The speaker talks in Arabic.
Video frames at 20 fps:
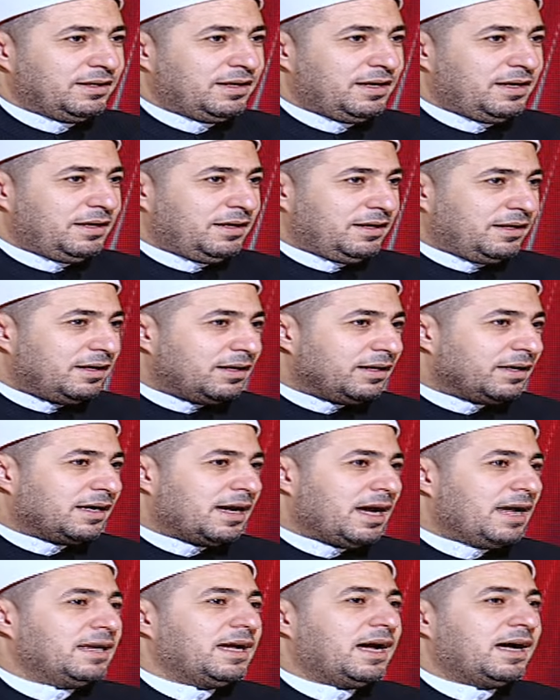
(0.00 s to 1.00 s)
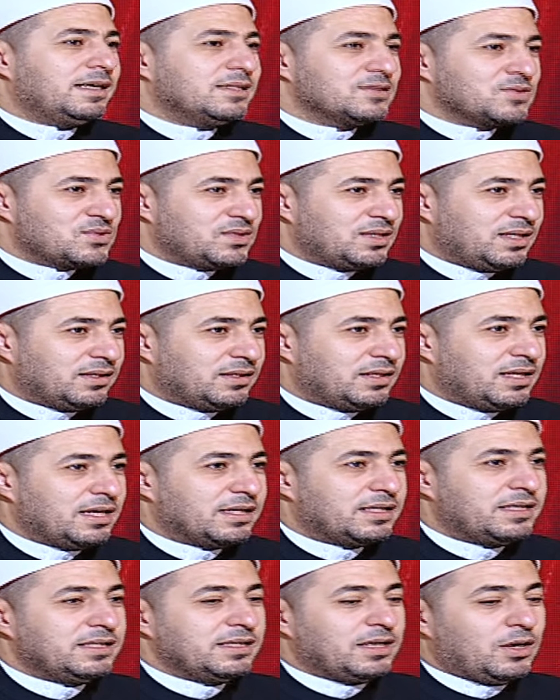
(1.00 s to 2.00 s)
آه، كان عاصيا
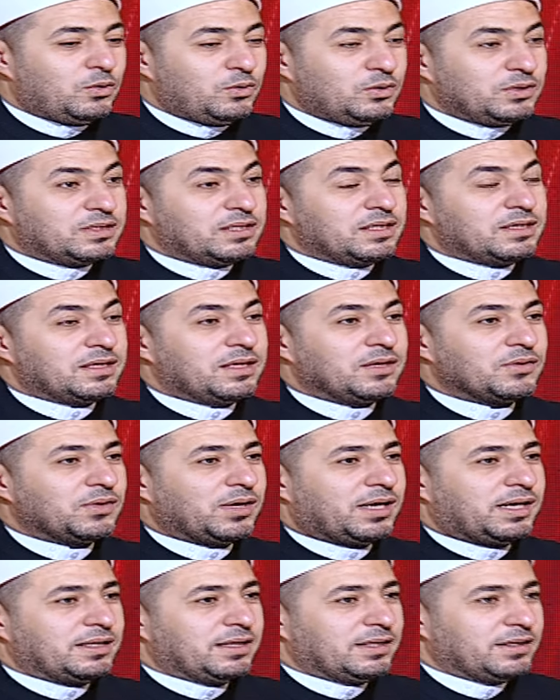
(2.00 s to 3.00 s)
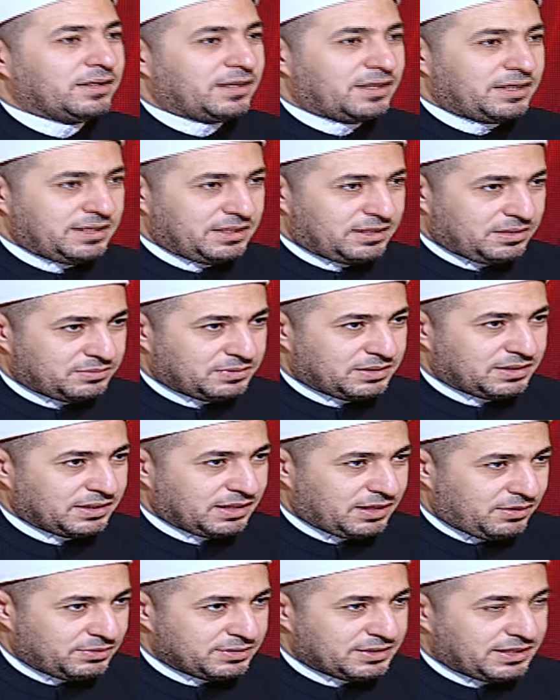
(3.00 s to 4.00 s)
لكنه اعترض على الله
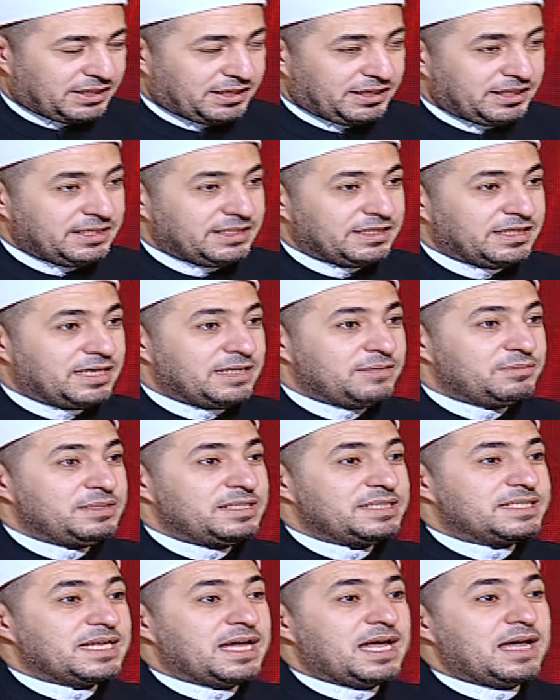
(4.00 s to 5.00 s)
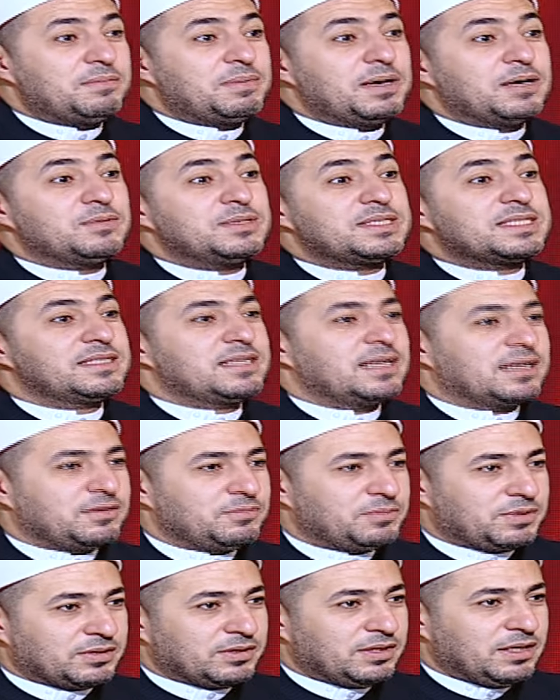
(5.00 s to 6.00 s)
تبارك وتعالى إلا إبليس أبى
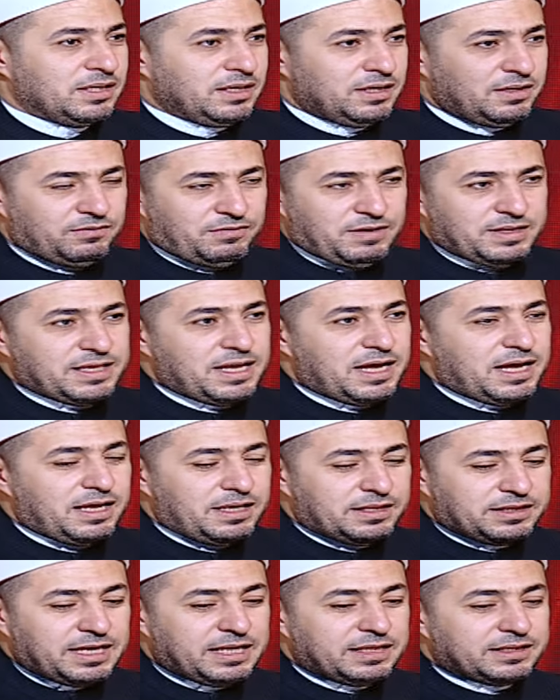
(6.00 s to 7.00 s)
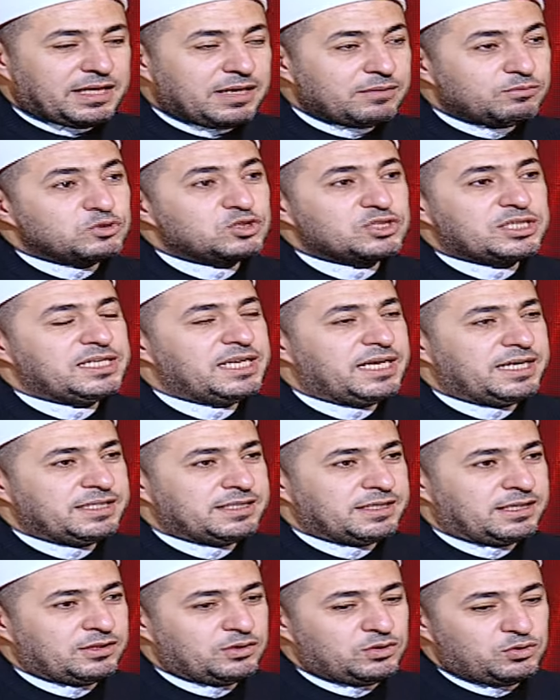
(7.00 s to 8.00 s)
واستكبر فده نعم. ده, ده المشكلة
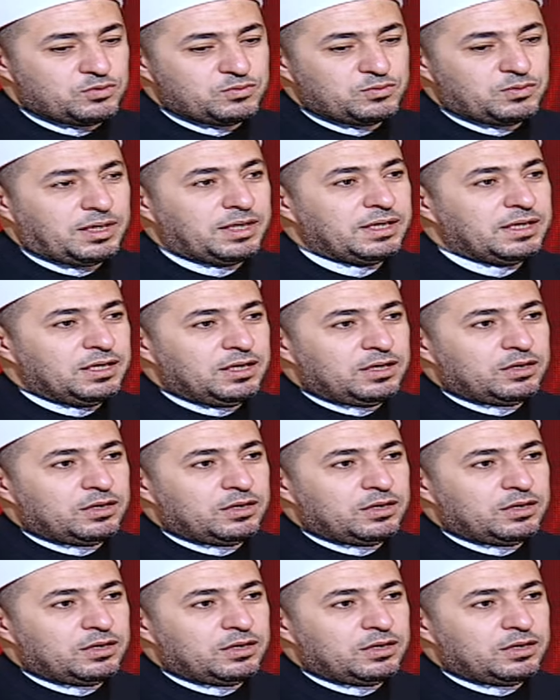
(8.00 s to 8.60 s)
هنا اللي هو